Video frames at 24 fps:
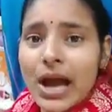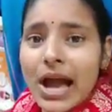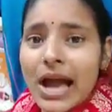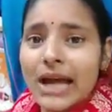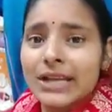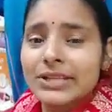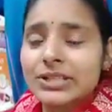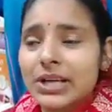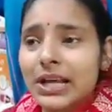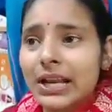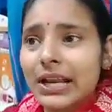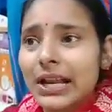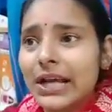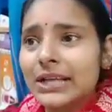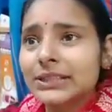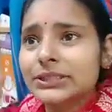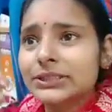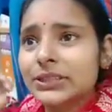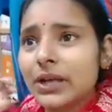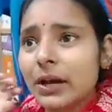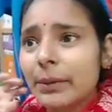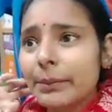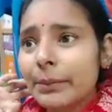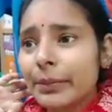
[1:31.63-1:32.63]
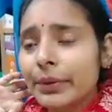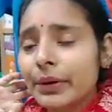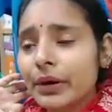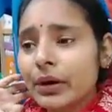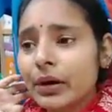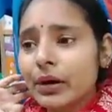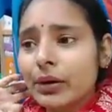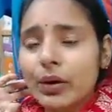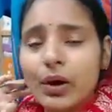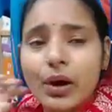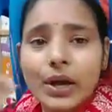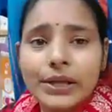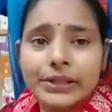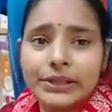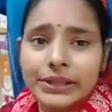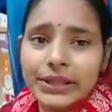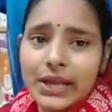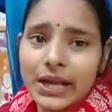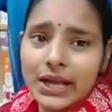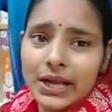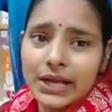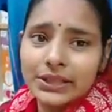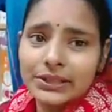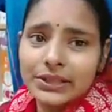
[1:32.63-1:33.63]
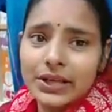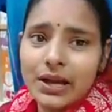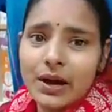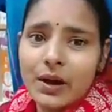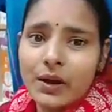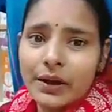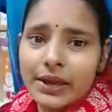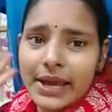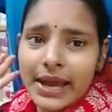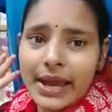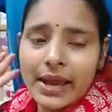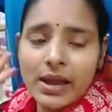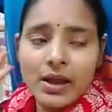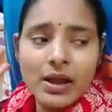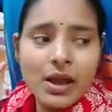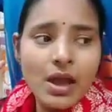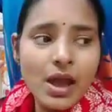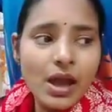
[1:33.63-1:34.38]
आजकल ना सबको इतना खतरा हो गया है